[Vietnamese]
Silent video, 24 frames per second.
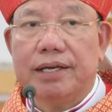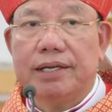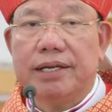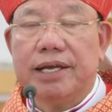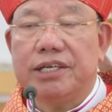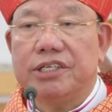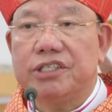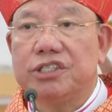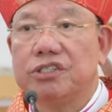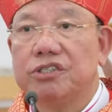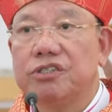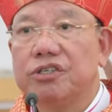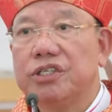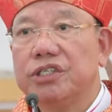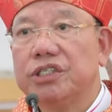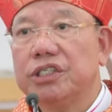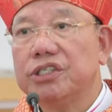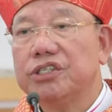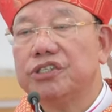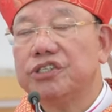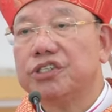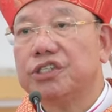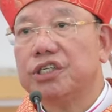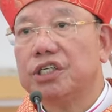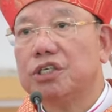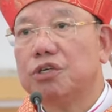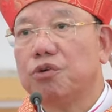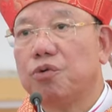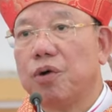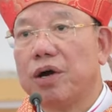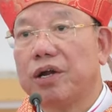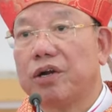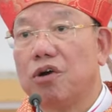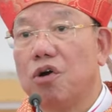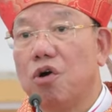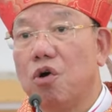để giữa những sinh
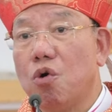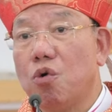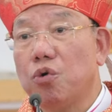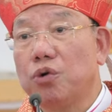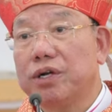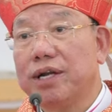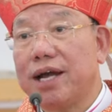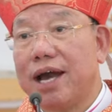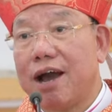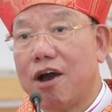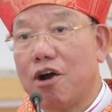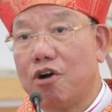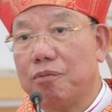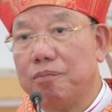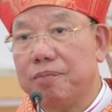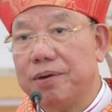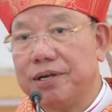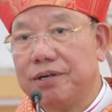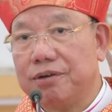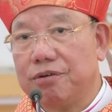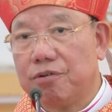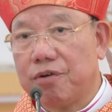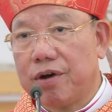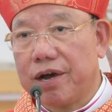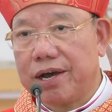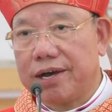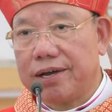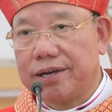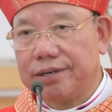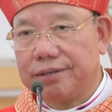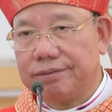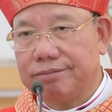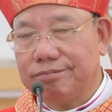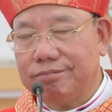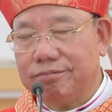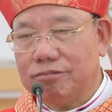hoạt ồn ào bên
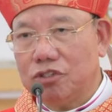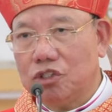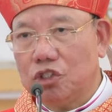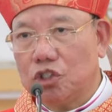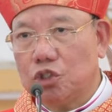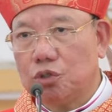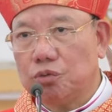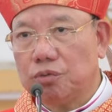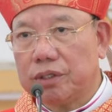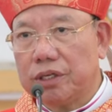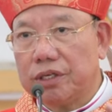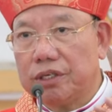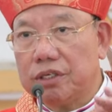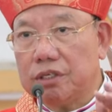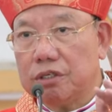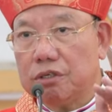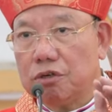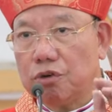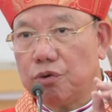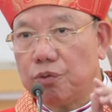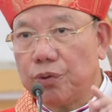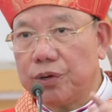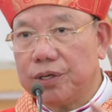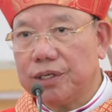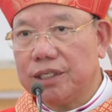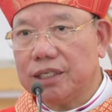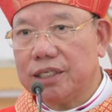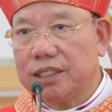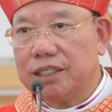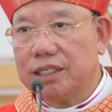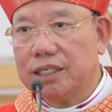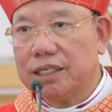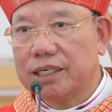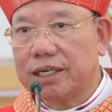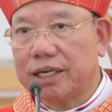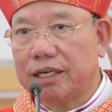ngoài chúng ta đừng quên
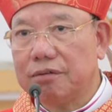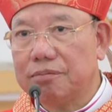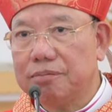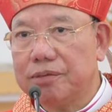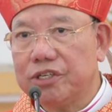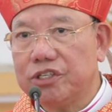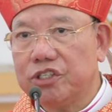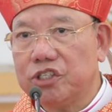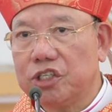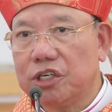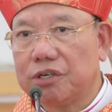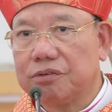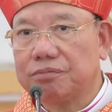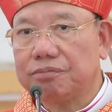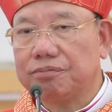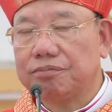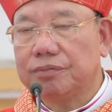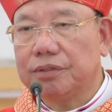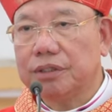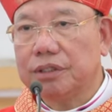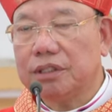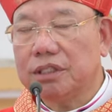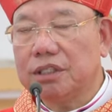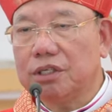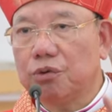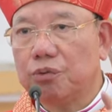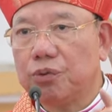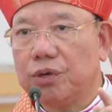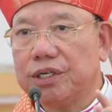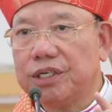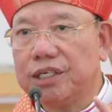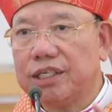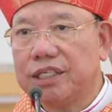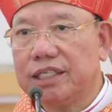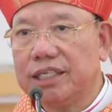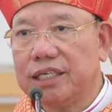khía cạnh bên trong, đừng
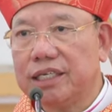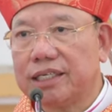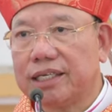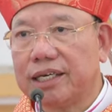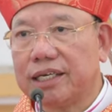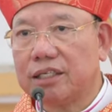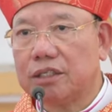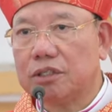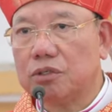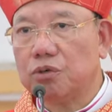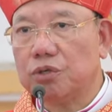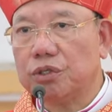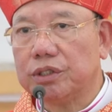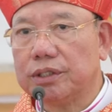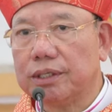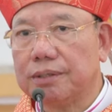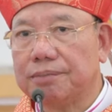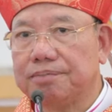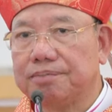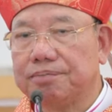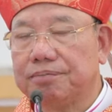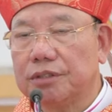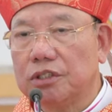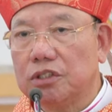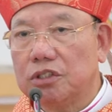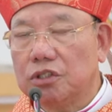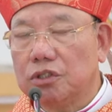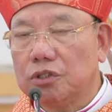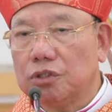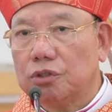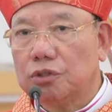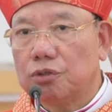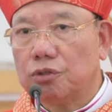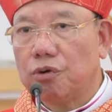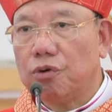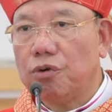quên khía cạnh nội tâm.
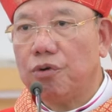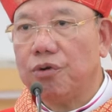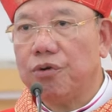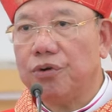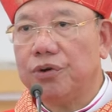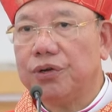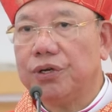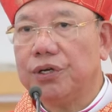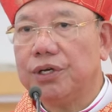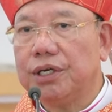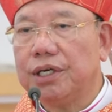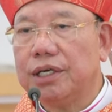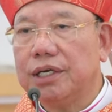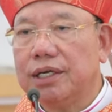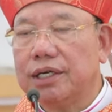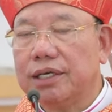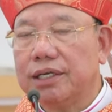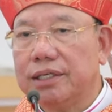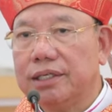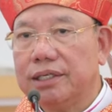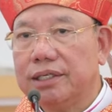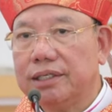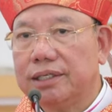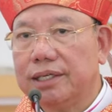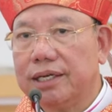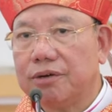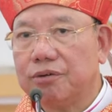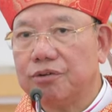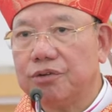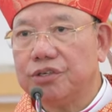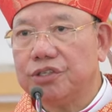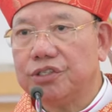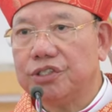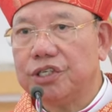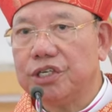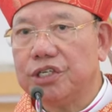Tôi đi theo
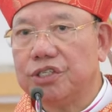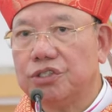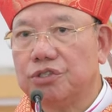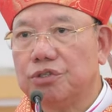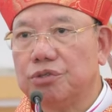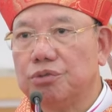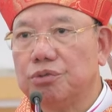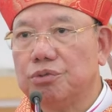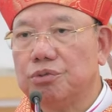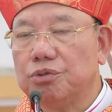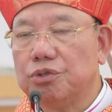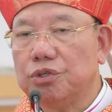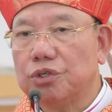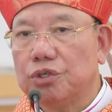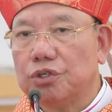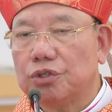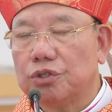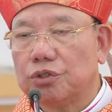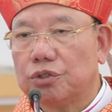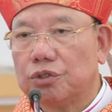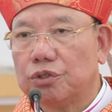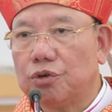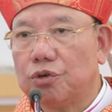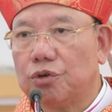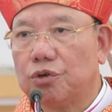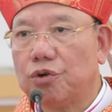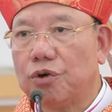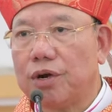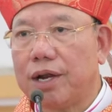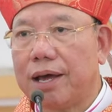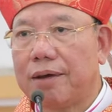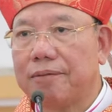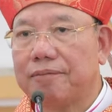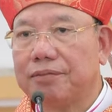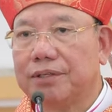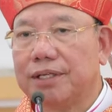Đức Giêsu, tôi có
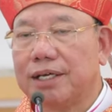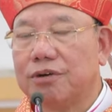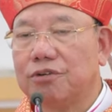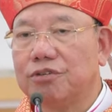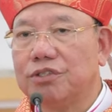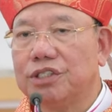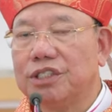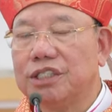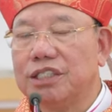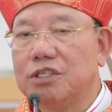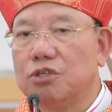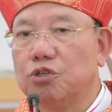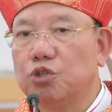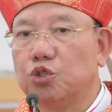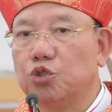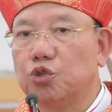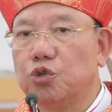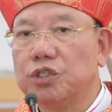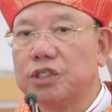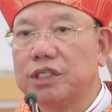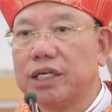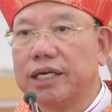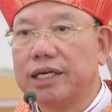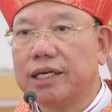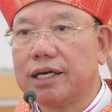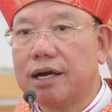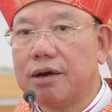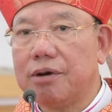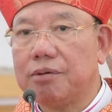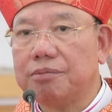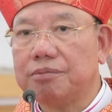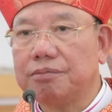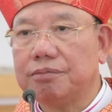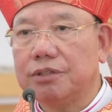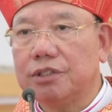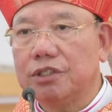làm theo những điều Chúa dạy
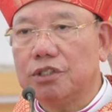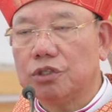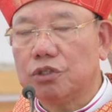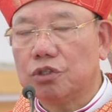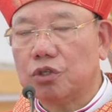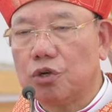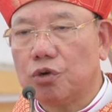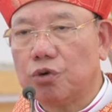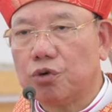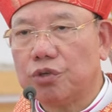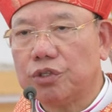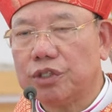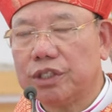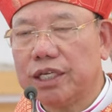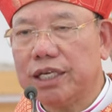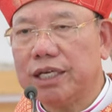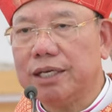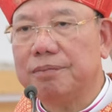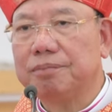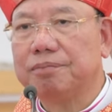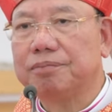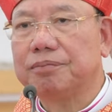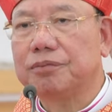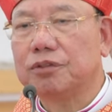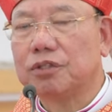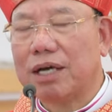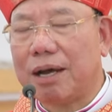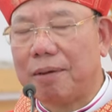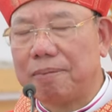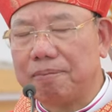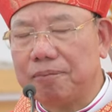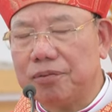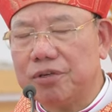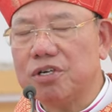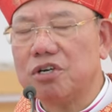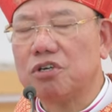không? Tôi có tìm
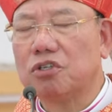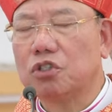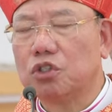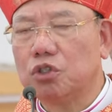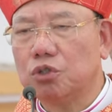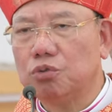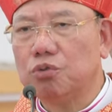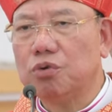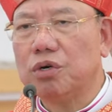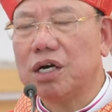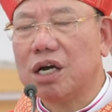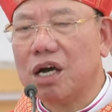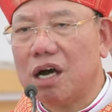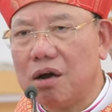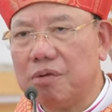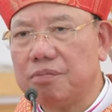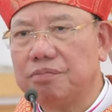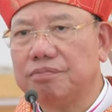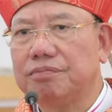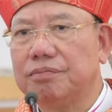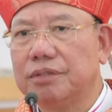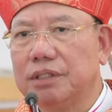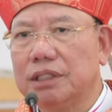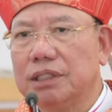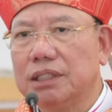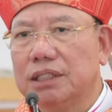gặp được Chúa không?